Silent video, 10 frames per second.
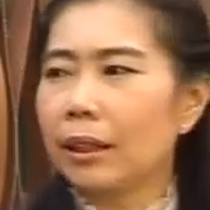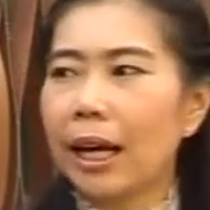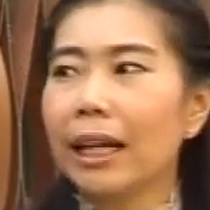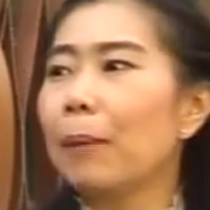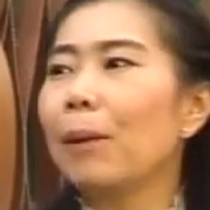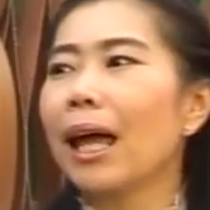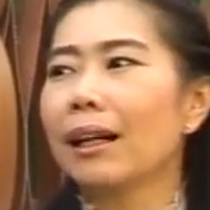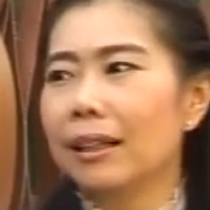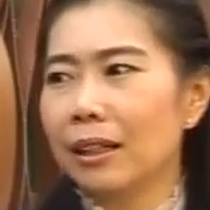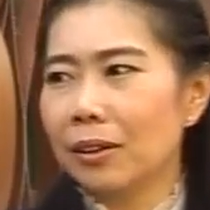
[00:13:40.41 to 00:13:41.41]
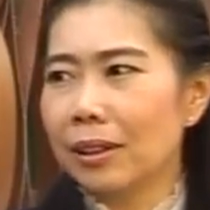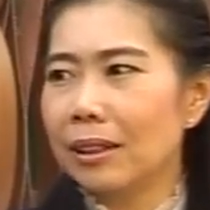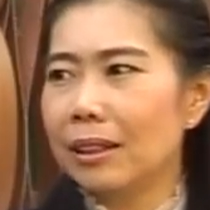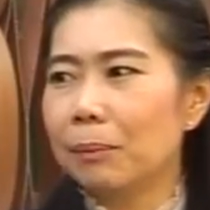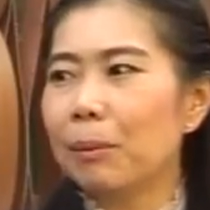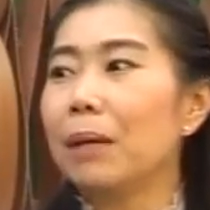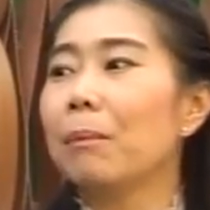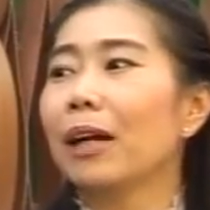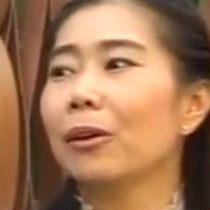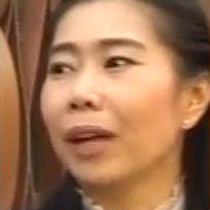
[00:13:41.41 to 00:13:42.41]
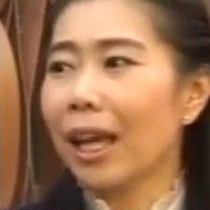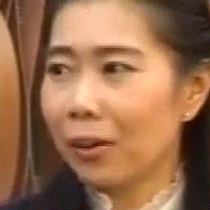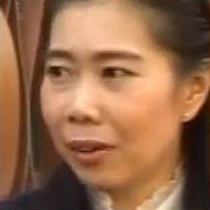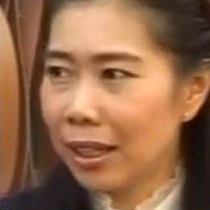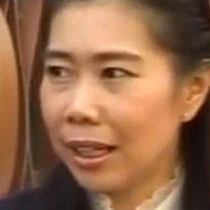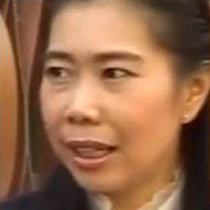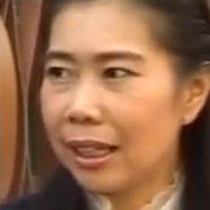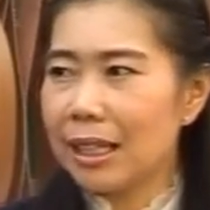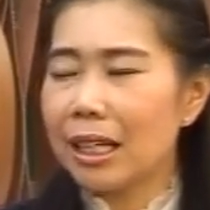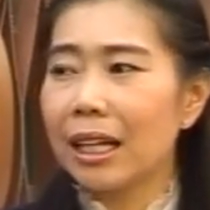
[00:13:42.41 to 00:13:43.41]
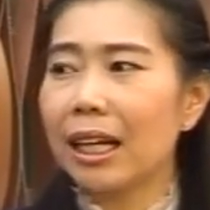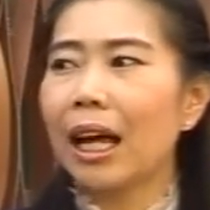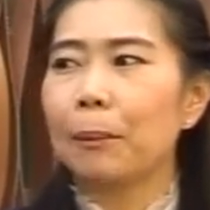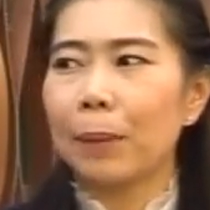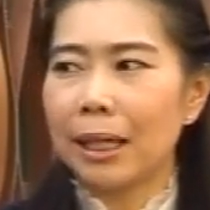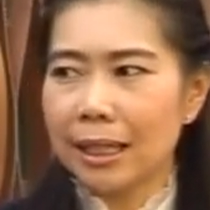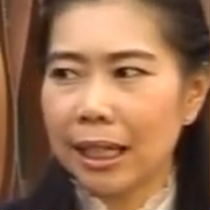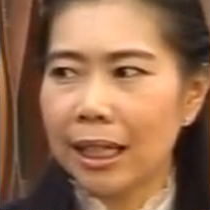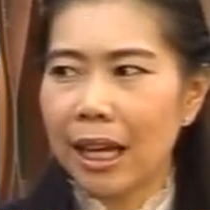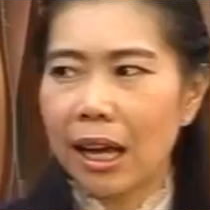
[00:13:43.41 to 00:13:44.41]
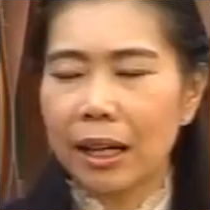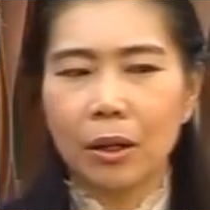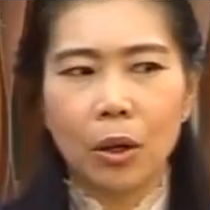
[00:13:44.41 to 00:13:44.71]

อันดับแรกเลยก็คือปริมาณของแคลอรี่ที่ใช้ในการปั่นจักรยาน